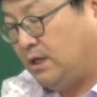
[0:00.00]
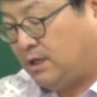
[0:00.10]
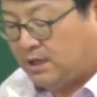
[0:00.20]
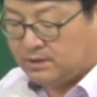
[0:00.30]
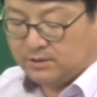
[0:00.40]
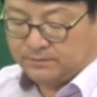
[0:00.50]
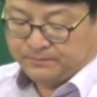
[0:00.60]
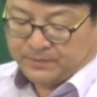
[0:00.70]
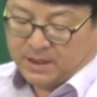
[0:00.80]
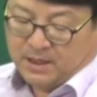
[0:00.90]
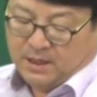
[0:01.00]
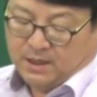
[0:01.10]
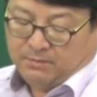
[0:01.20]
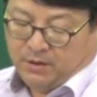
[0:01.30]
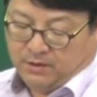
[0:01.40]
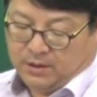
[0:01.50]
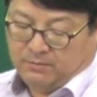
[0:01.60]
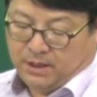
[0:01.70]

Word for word: 따라서 병이